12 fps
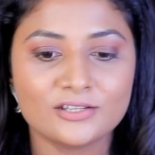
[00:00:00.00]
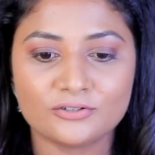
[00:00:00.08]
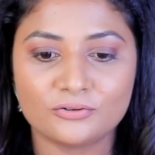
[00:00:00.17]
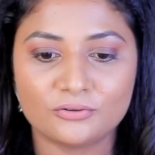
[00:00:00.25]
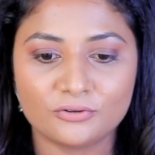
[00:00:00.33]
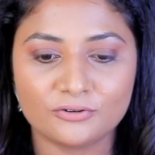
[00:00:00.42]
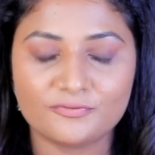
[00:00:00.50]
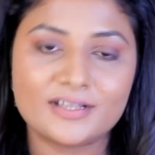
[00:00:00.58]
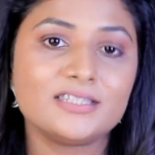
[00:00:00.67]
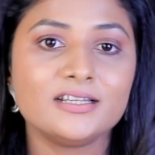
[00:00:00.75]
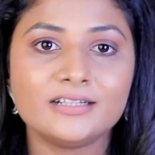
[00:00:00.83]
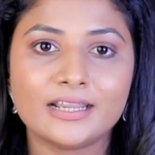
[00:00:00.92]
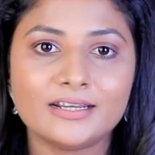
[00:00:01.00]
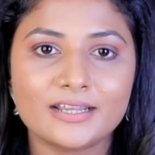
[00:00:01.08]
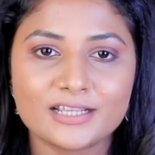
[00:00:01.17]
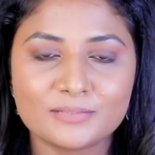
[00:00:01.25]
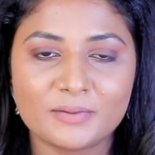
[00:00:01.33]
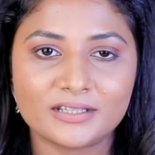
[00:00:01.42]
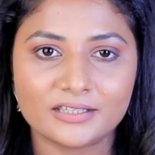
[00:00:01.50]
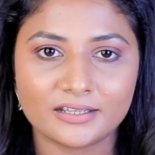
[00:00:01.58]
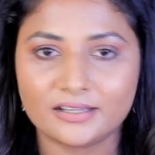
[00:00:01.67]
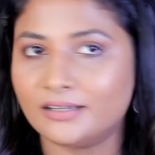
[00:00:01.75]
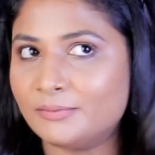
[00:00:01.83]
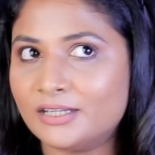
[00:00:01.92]
ஸோ ஃபஸ்ட்டு டென் டேஸ்
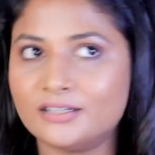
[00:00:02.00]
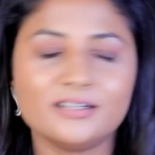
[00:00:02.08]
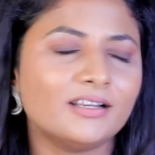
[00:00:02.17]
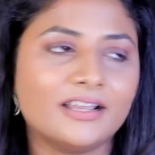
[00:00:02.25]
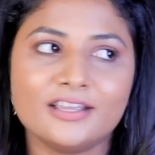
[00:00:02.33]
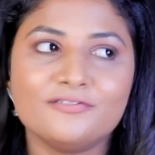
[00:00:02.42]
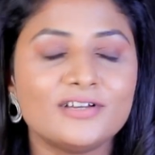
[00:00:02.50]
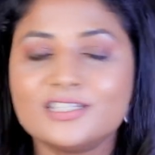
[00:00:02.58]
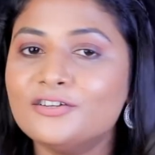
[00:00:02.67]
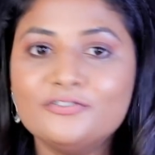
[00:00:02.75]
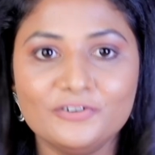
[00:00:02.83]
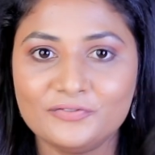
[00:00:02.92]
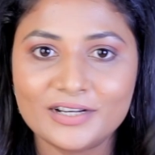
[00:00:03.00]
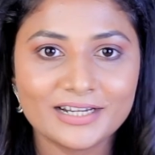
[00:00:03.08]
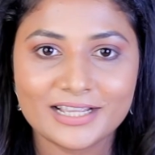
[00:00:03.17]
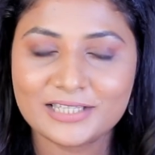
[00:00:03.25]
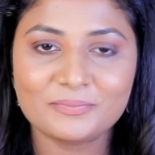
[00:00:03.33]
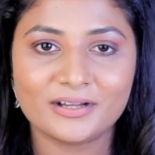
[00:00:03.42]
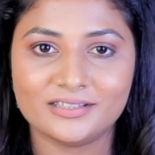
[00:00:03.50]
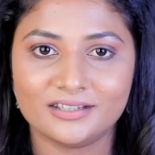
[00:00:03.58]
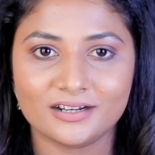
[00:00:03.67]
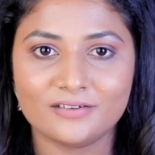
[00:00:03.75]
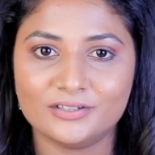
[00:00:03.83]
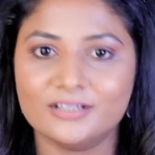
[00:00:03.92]
பார்த்தீங்க ஐ மீன் லைக் ஃபஸ்ட்டு ஃபிஃப்டீன் டேஸ்
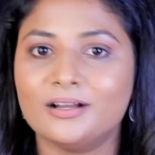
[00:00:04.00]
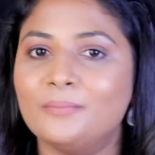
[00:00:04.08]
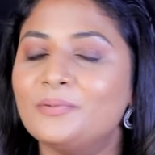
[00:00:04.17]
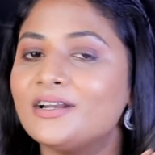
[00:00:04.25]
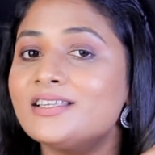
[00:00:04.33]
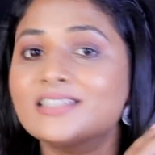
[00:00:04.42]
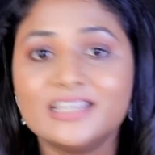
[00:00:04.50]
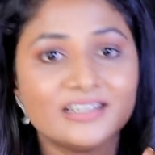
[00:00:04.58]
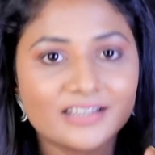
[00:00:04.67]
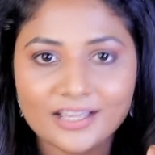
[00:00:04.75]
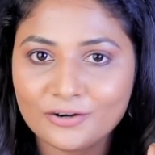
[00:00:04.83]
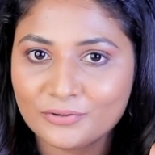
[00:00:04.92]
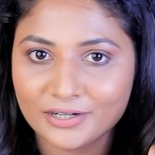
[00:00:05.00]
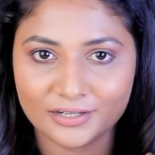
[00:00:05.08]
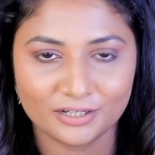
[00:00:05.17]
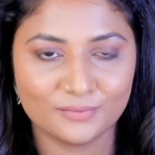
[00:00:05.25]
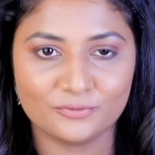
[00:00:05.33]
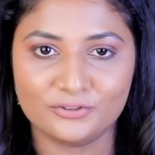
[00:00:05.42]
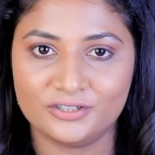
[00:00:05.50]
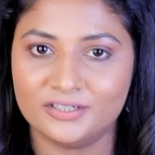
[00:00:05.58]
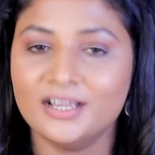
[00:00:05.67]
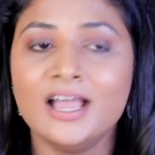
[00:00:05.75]
பார்த்தீங்கன்னா வந்து கம்ப்ளீட்டாக ஸ்கின் கேர் ரொட்டீன் இருக்க போகுது